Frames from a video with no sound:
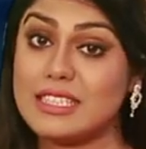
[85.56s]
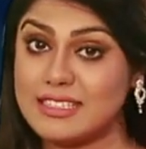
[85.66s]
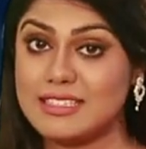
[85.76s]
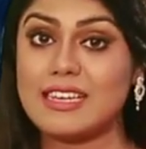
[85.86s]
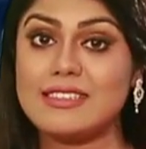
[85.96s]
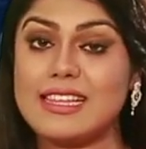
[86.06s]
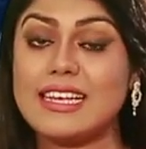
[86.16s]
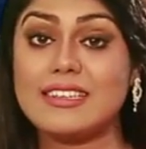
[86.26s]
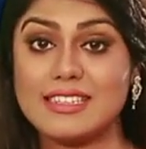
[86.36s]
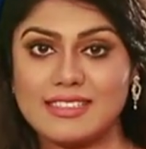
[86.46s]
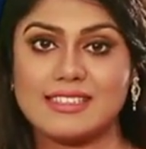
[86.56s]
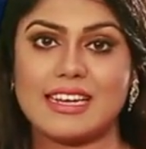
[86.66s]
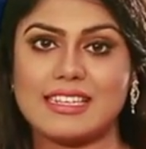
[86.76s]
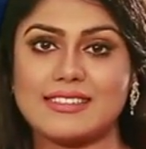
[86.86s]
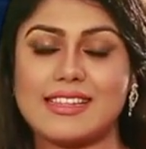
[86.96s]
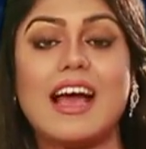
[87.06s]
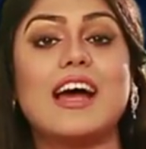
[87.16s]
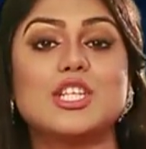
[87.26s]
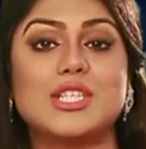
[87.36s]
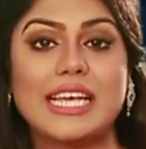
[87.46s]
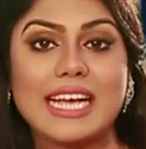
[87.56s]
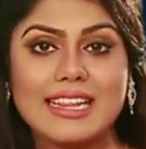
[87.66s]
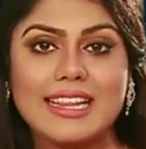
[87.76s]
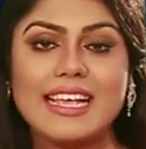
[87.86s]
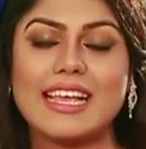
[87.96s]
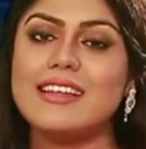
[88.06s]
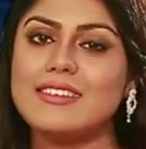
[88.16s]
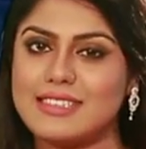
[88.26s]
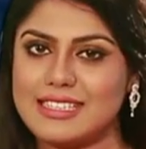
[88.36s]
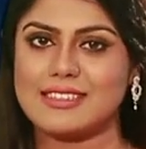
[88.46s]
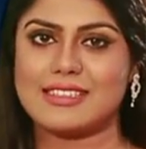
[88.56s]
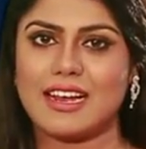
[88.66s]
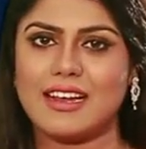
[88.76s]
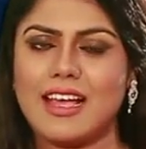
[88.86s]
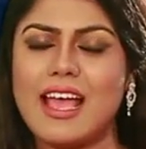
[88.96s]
ডিজিটাস থেকে ডিজিটালিস্ট আর সেখান থেকেই ডিজিটাল